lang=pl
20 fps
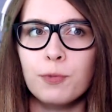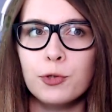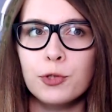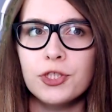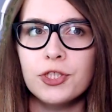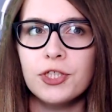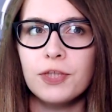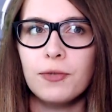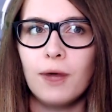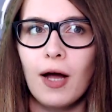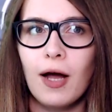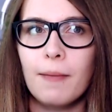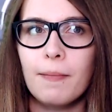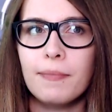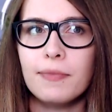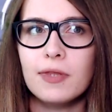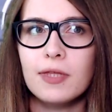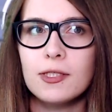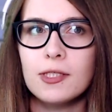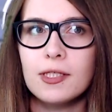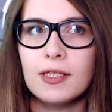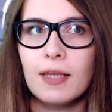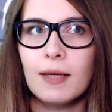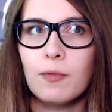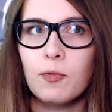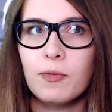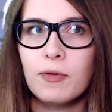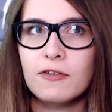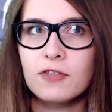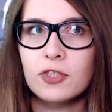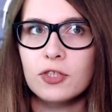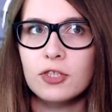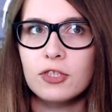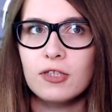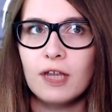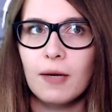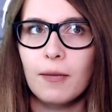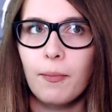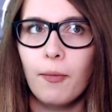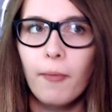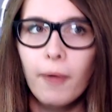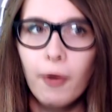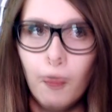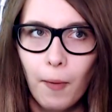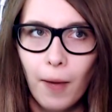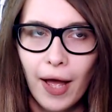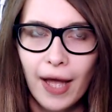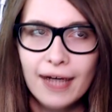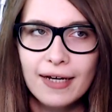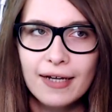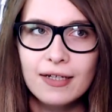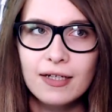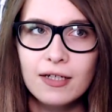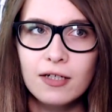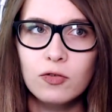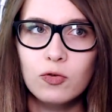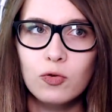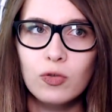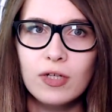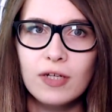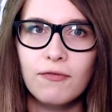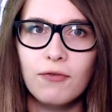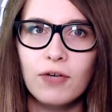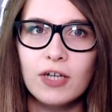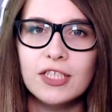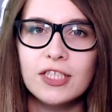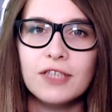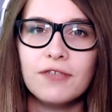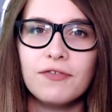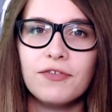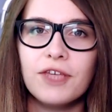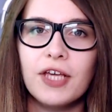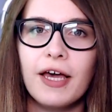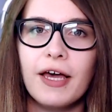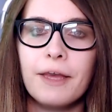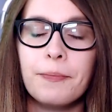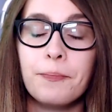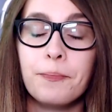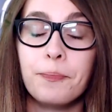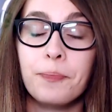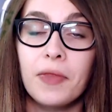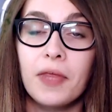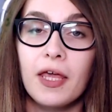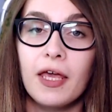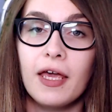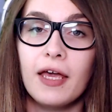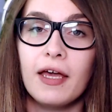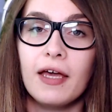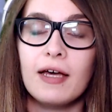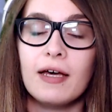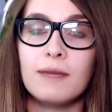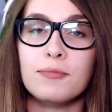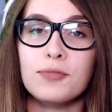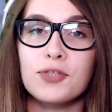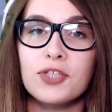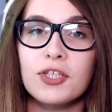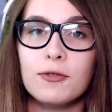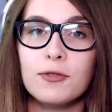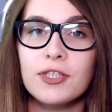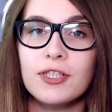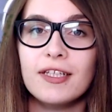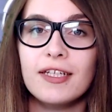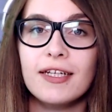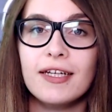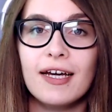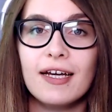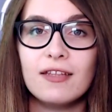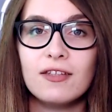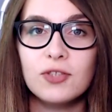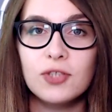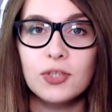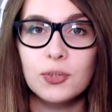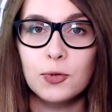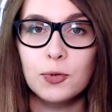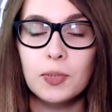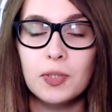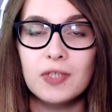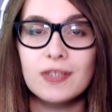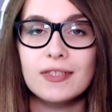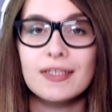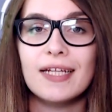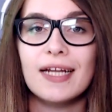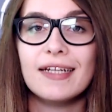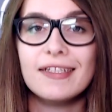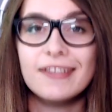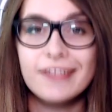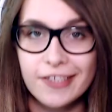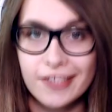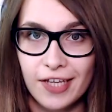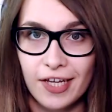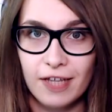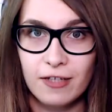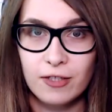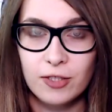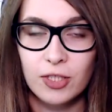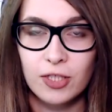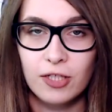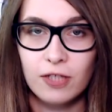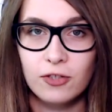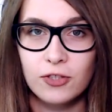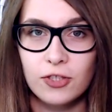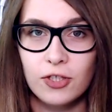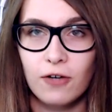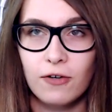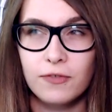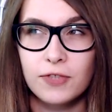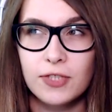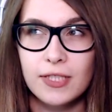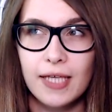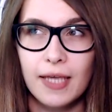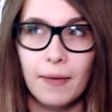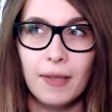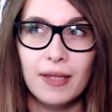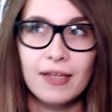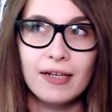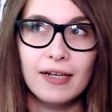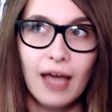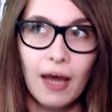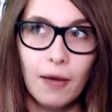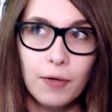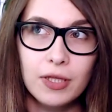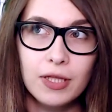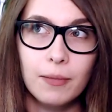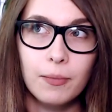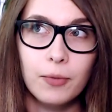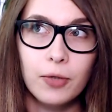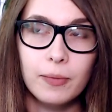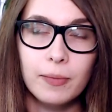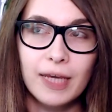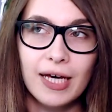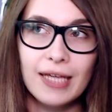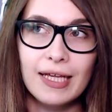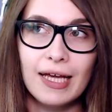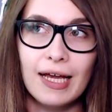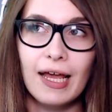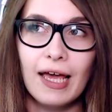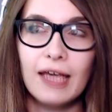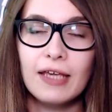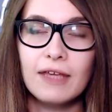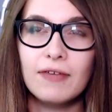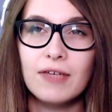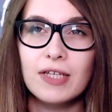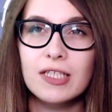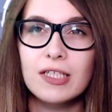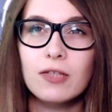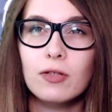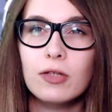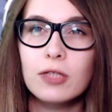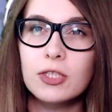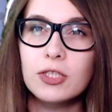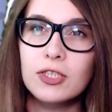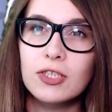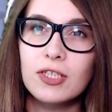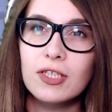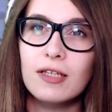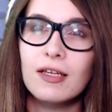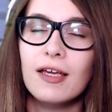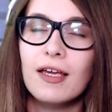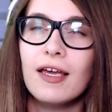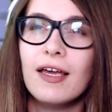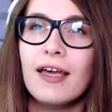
Puściłam tydzień temu pierwszy odcinek Pomyłek, który właściwie przyjął się delikatnie rzecz ujmując tragicznie, jeżeli chodzi o wszystkie materiały na moim kanale. I wiecie, to też